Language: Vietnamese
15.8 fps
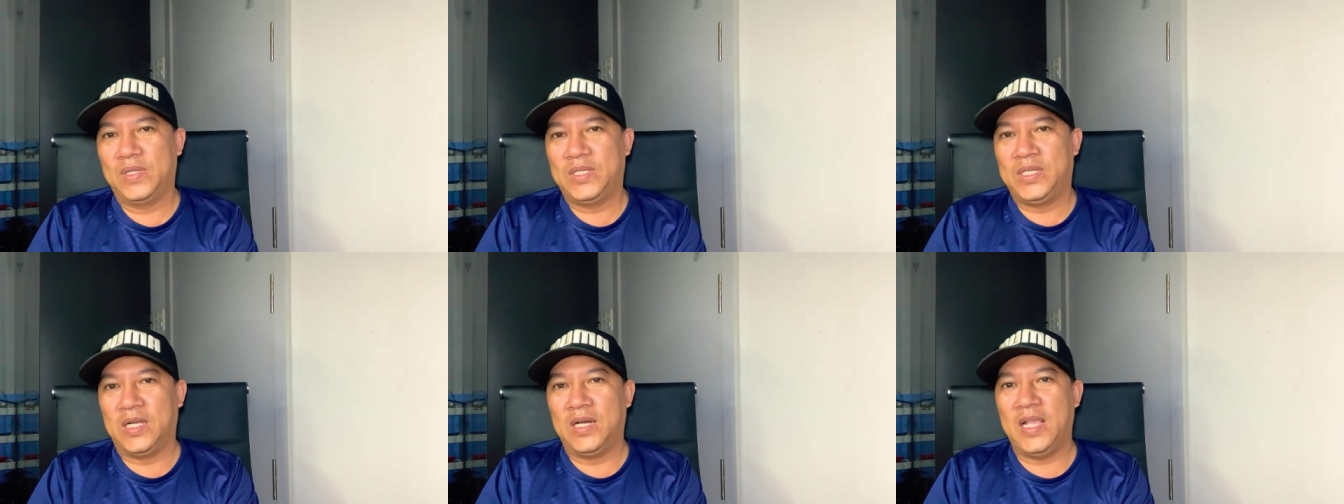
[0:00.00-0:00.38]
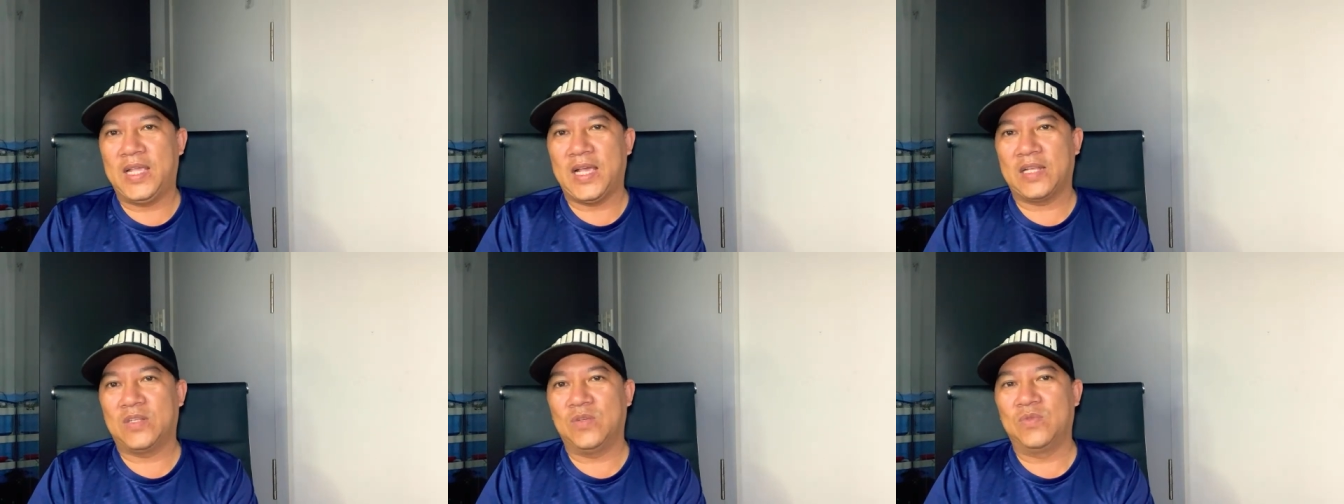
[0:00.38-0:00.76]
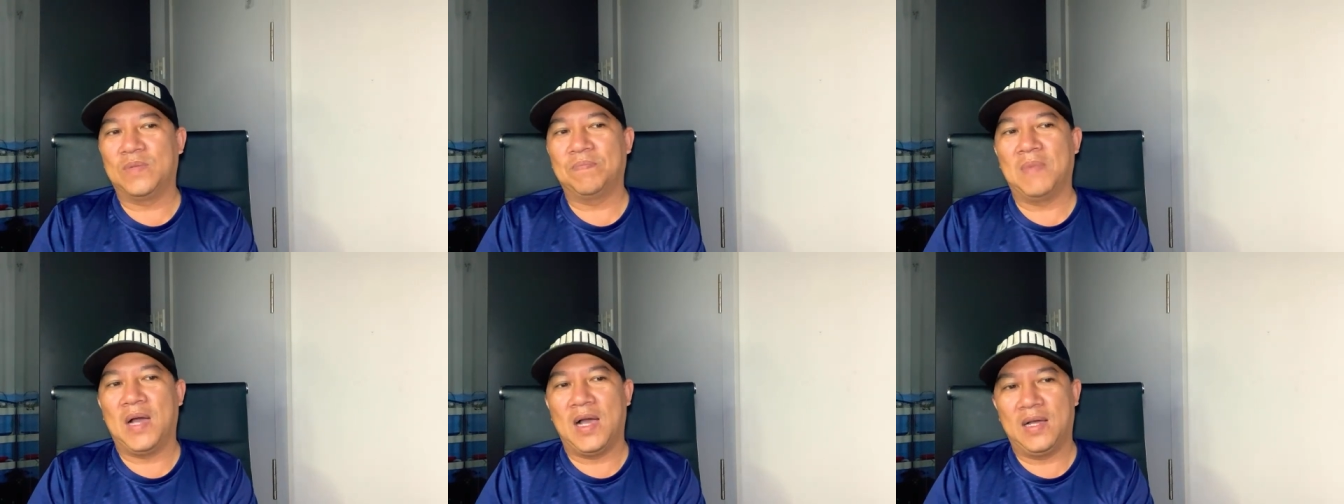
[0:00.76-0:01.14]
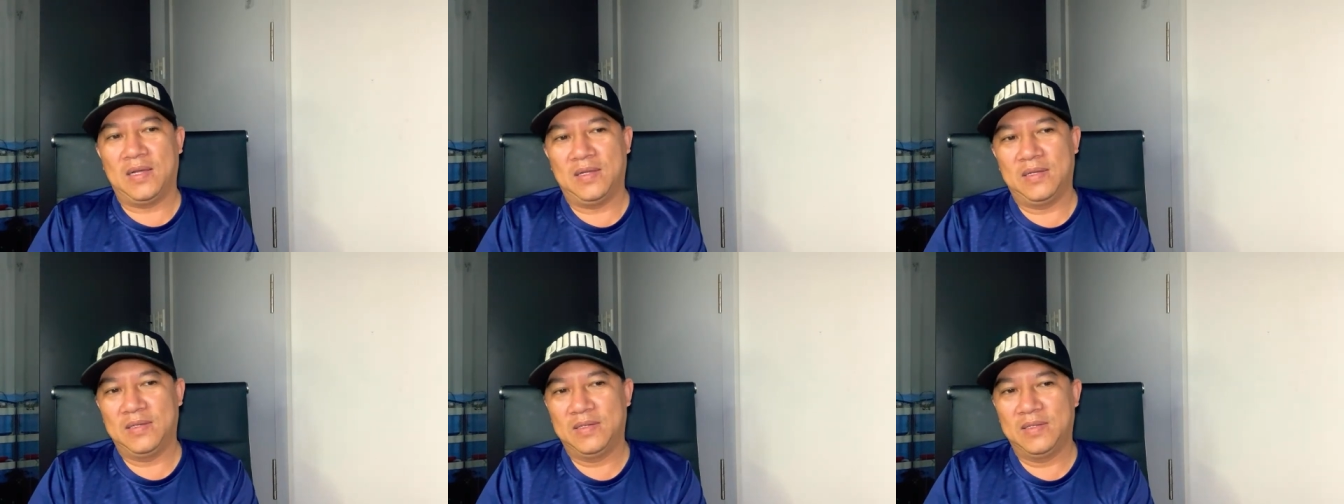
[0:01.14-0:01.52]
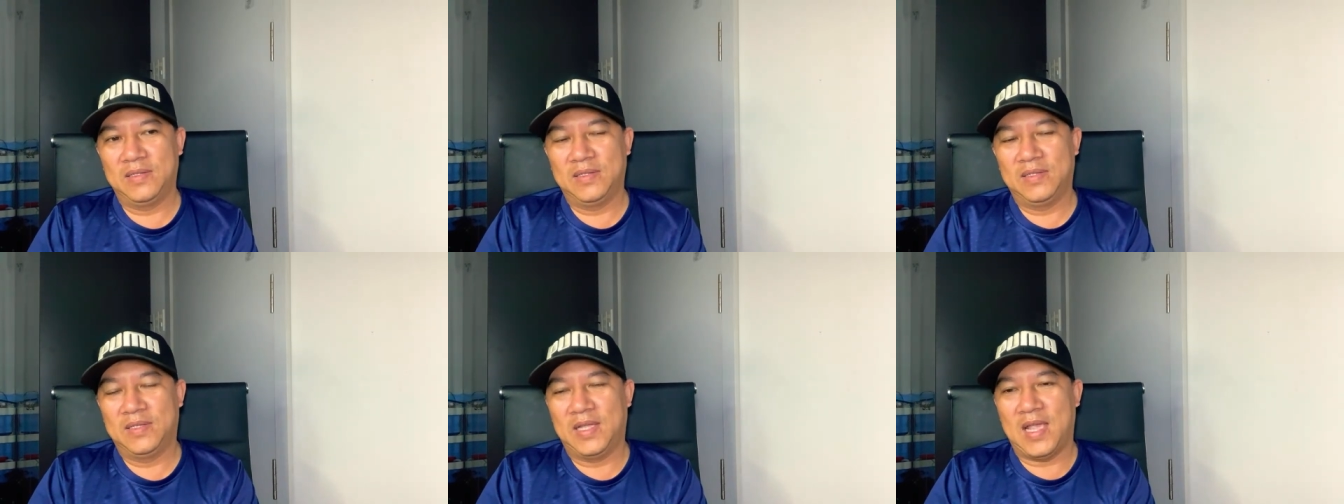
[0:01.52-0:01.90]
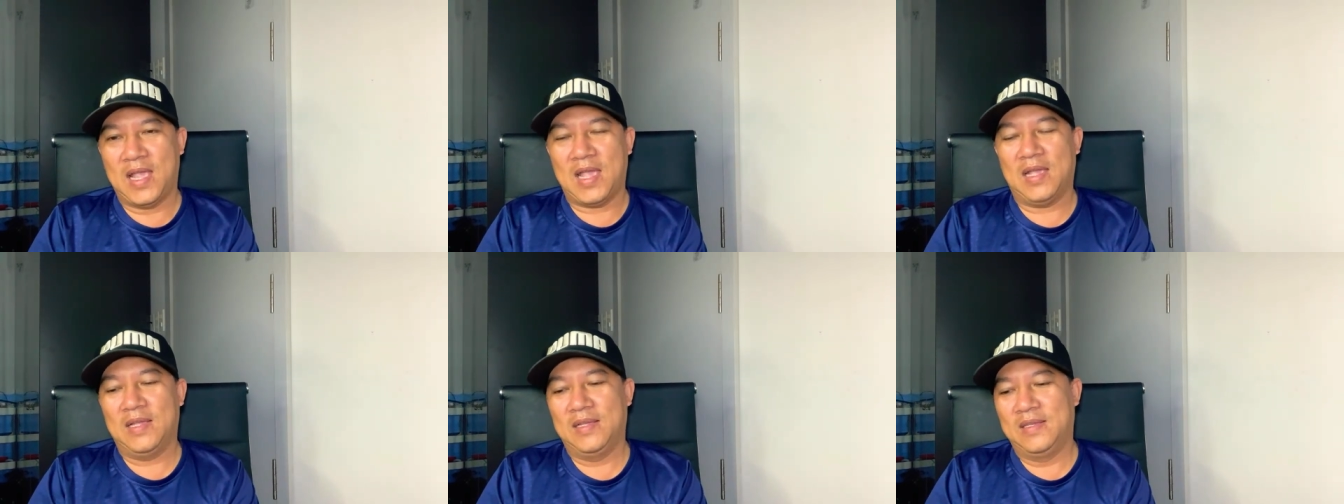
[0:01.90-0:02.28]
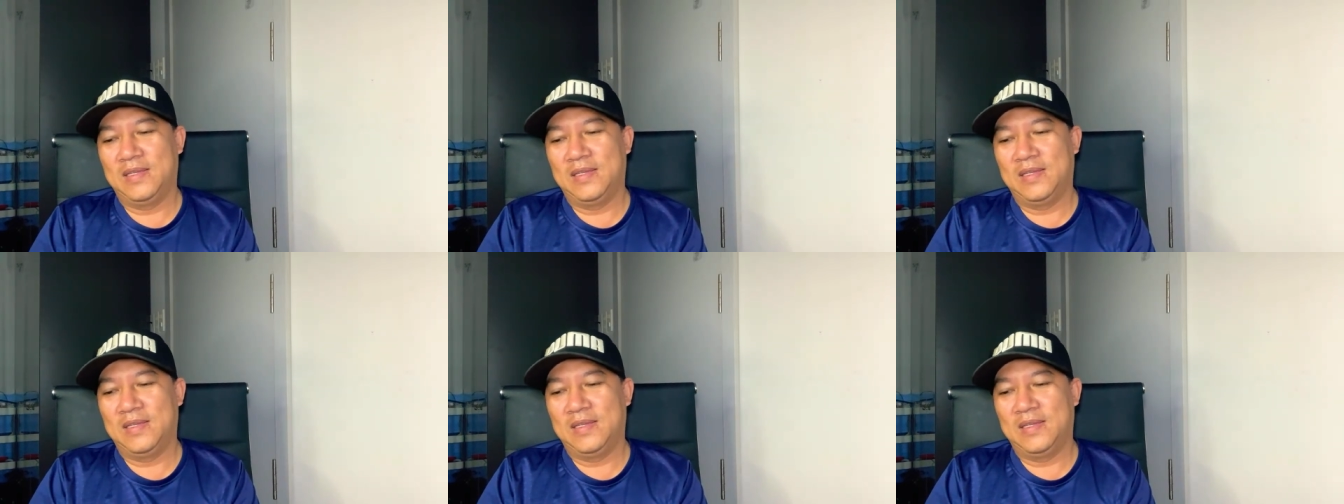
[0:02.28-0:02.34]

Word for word: xử lý các youtuber ha